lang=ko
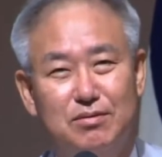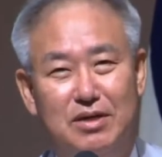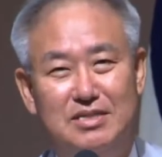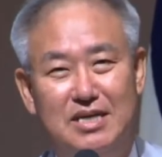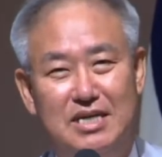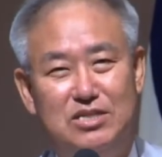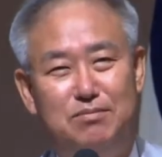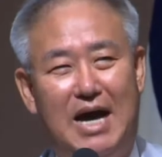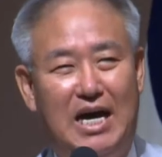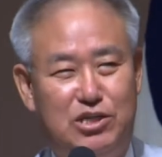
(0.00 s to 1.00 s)
굉장히 좀
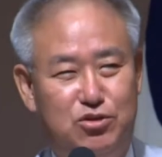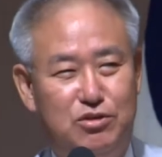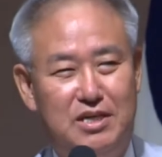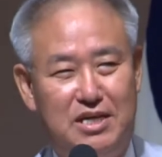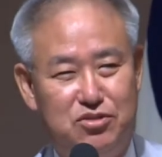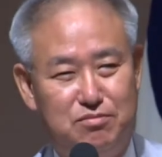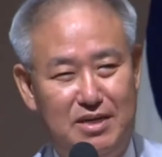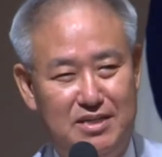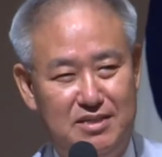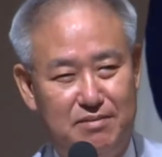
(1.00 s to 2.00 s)
아쉬운
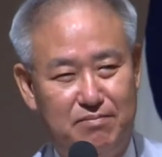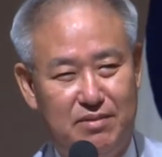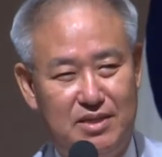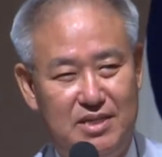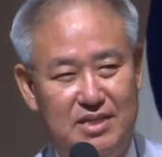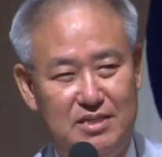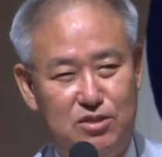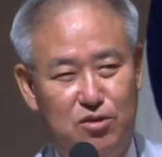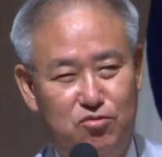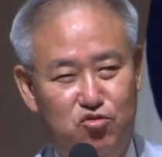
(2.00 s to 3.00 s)
얘기지만은 이
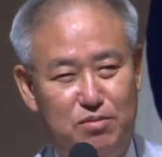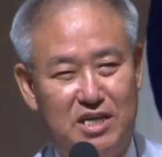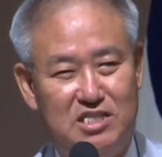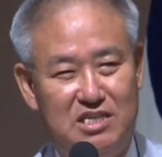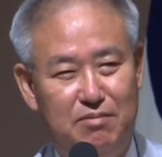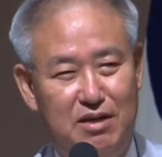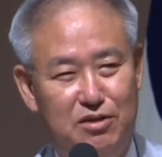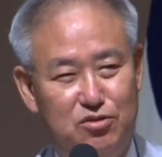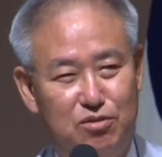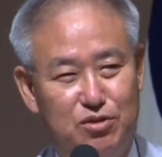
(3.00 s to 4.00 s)

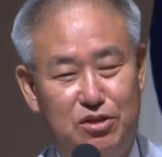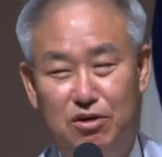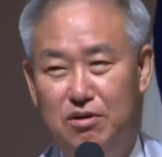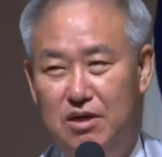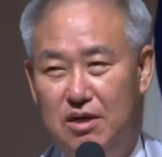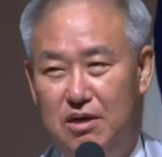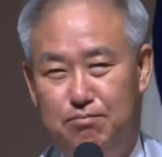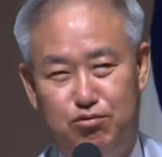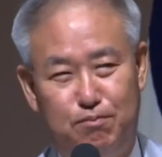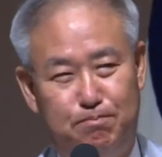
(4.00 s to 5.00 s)
1911년서부터
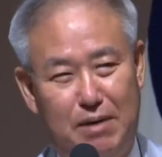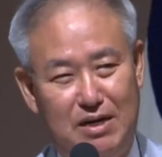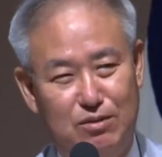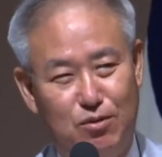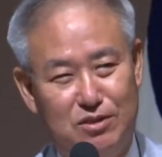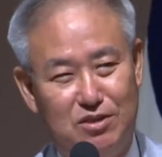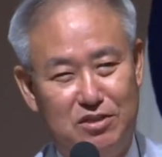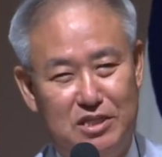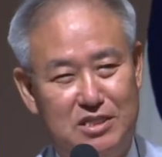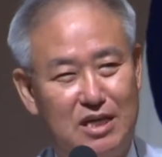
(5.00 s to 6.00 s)
북방
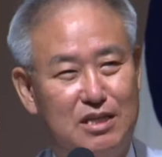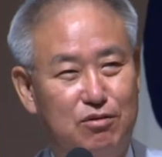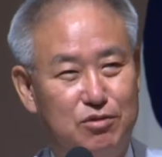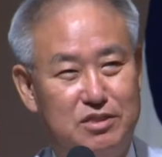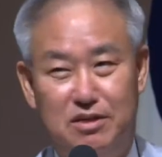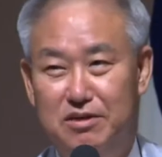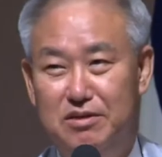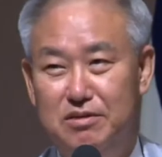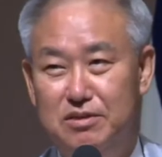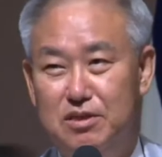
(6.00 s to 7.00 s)
공정들이 시작되고
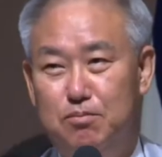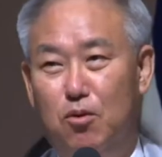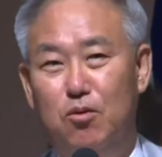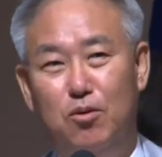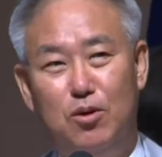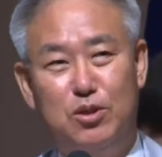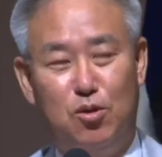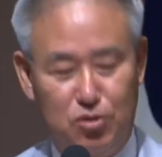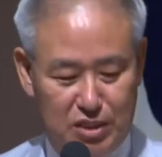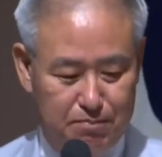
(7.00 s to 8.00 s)
있어요. 즉 몽골
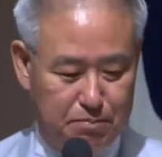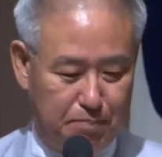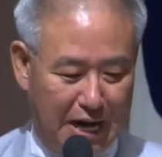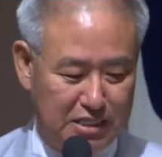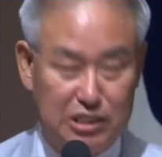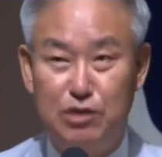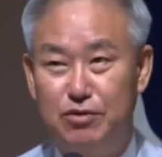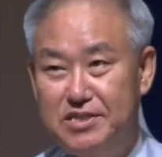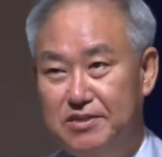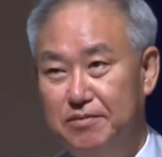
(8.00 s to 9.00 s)
독립 방지를
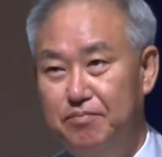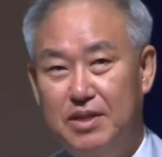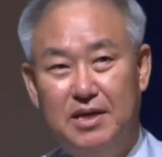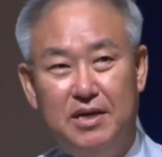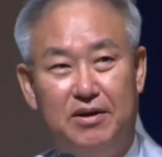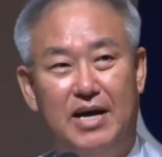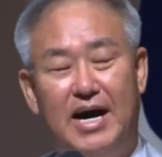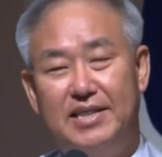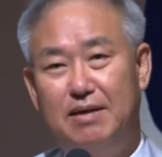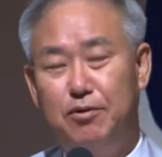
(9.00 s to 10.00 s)
위해서. 그걸
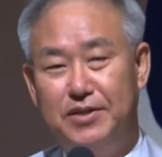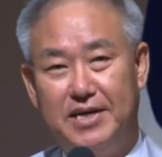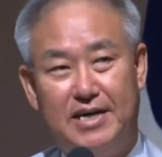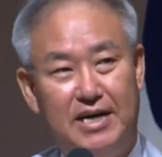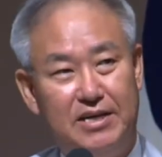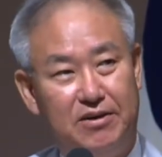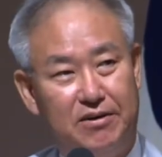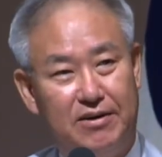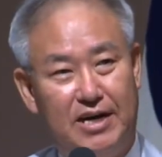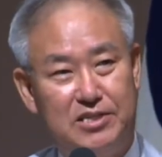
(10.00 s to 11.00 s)
하다 보니까
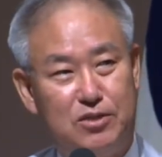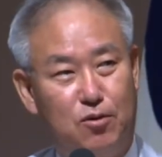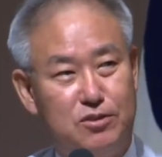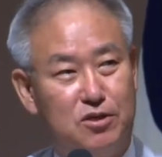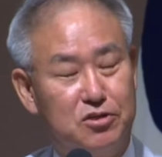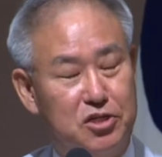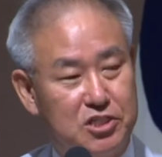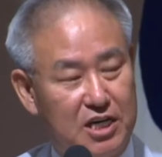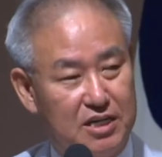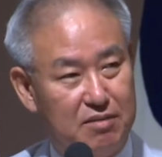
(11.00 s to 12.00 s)
여러 가지 공정들이
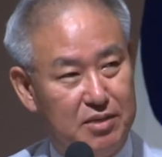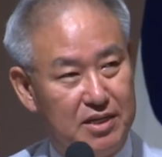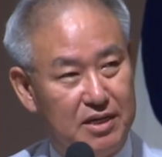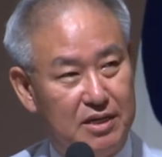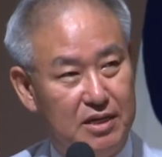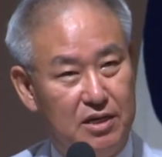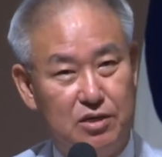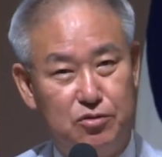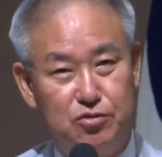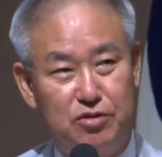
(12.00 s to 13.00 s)
시작이 됩니다.
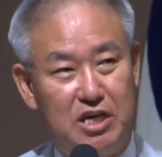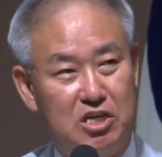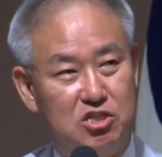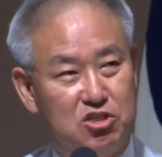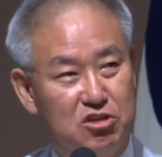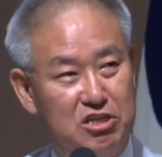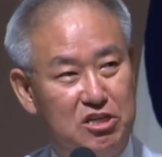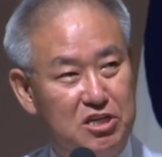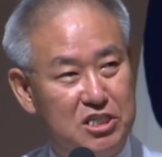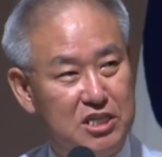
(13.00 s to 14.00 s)
그 중에
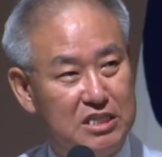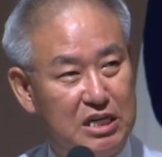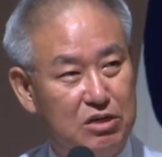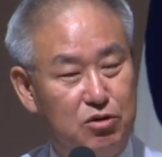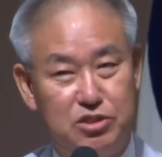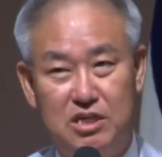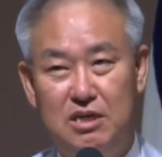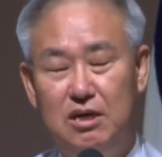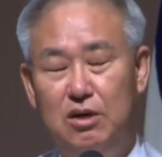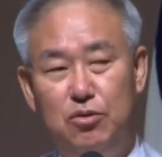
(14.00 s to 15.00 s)
2002년에 시작되는
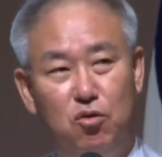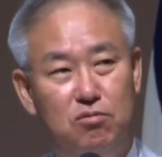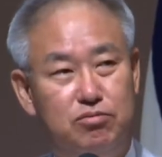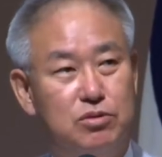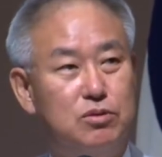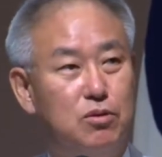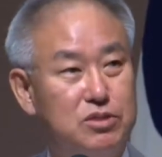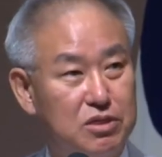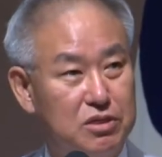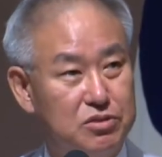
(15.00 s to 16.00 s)
것이 동북
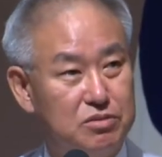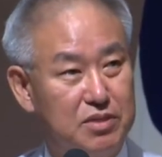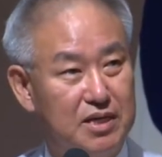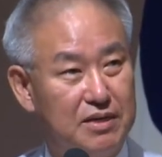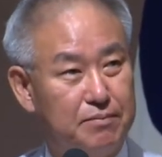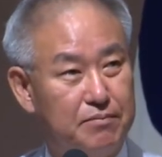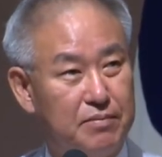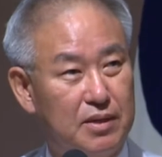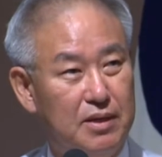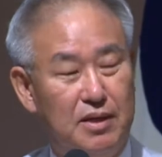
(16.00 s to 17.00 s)
공정이었습니다.
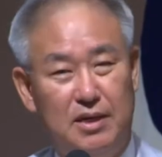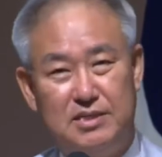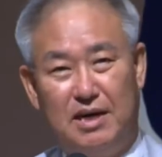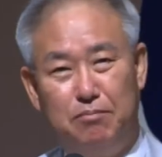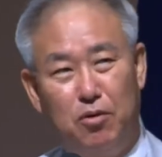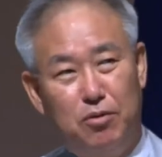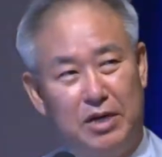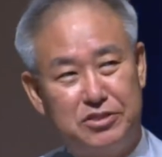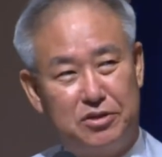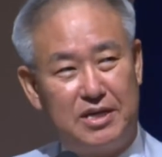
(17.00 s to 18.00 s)
자,
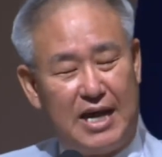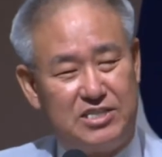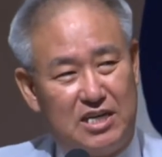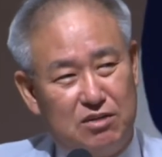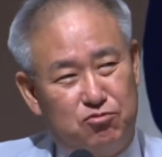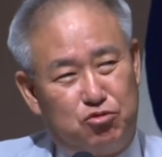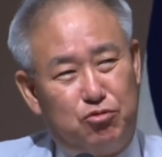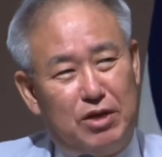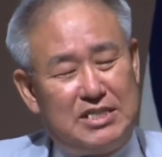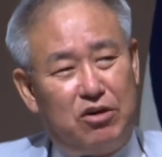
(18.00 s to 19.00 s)
몽골에서는 가장
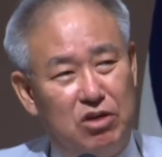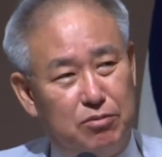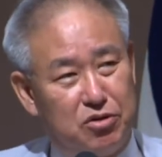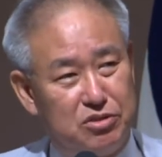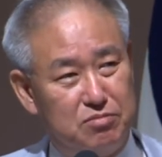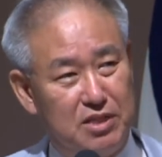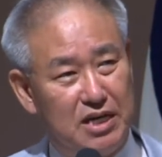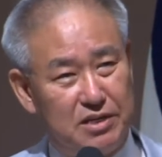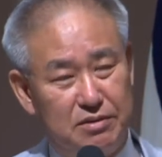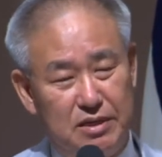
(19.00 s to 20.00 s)
중요한 사건이
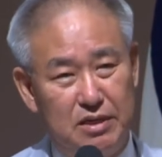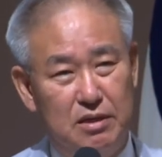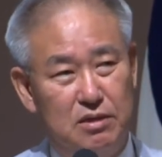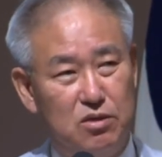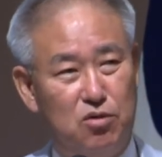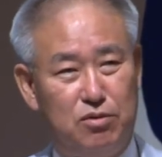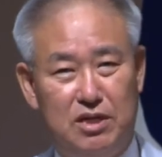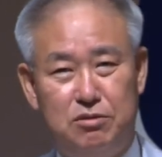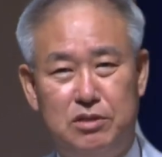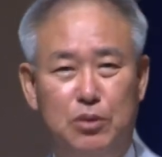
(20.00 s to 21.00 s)
벌어집니다.
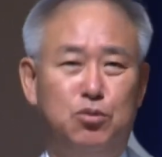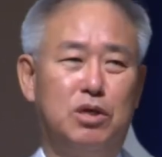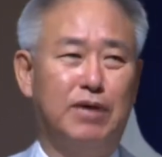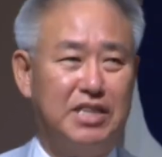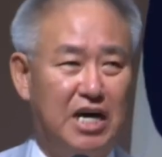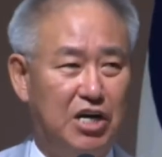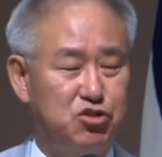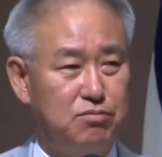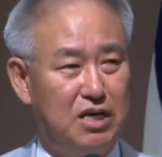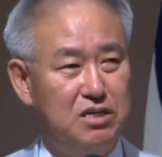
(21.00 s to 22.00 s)
요번에도 대통령이 왔다
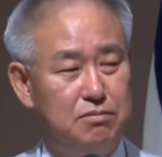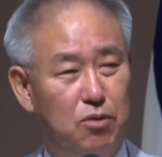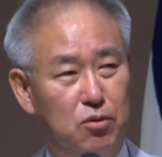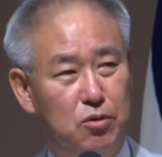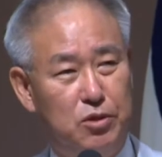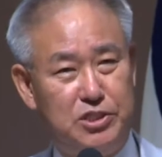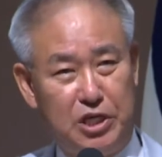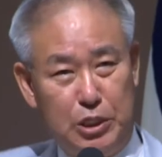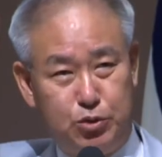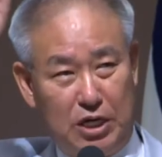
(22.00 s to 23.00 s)
갔지만은 몽골
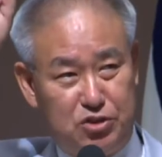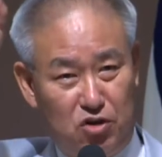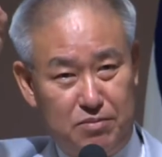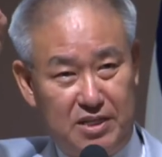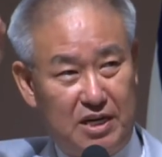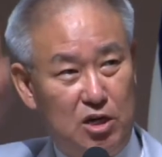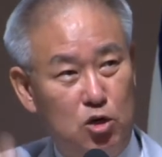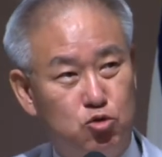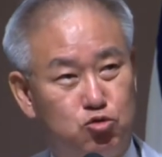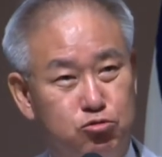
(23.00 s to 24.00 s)
제일조가 저겁니다.
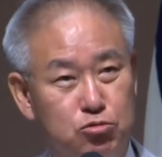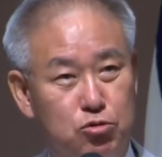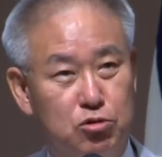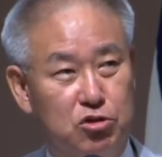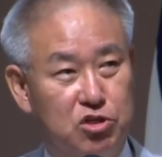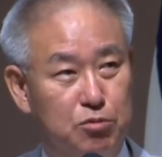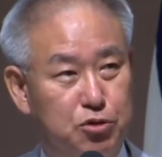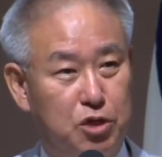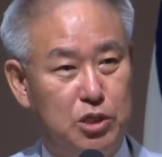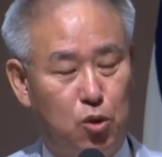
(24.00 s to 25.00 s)

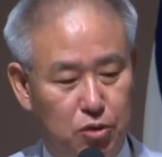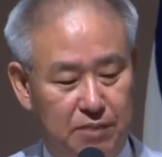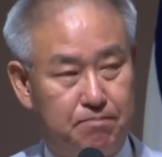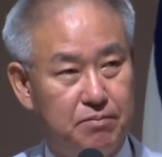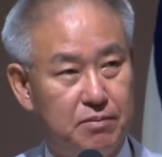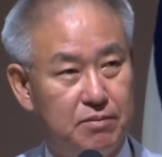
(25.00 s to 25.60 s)
중국으로부터의 독립.